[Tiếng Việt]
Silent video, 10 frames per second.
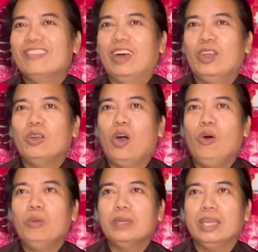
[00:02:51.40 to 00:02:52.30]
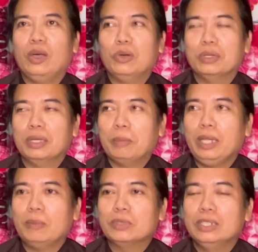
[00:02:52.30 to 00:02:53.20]
mà nó ngộ lắm nghe hồi
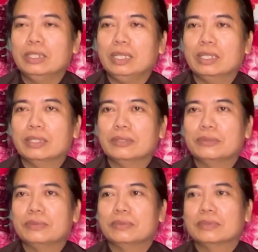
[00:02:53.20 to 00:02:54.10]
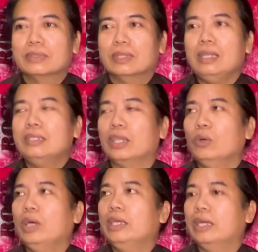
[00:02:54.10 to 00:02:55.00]
mấy năm trước á ít
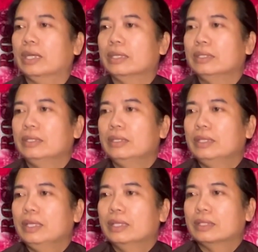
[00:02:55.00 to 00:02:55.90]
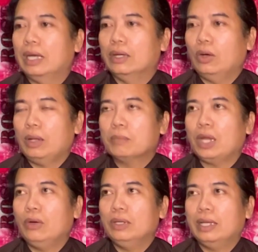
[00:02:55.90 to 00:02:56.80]
xịu đi à từ hồi năm
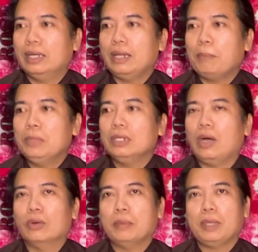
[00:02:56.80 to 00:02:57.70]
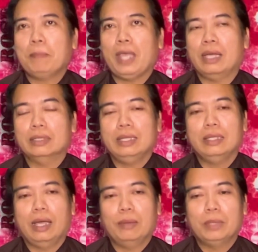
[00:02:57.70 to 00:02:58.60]
rồi là cái năm bước đầu năm nhâm dần
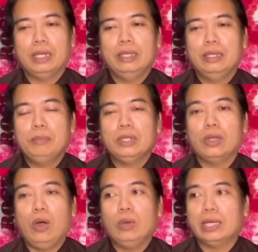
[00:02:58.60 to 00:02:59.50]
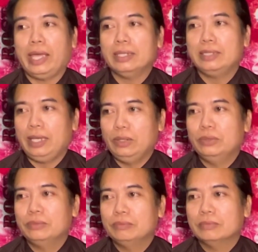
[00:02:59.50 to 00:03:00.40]
tới giờ mà đi đến mức độ là kẹt xe
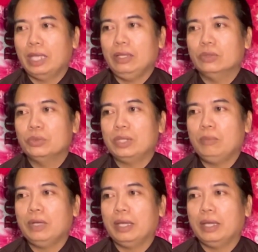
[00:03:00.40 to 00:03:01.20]
luôn tại vì tôi sống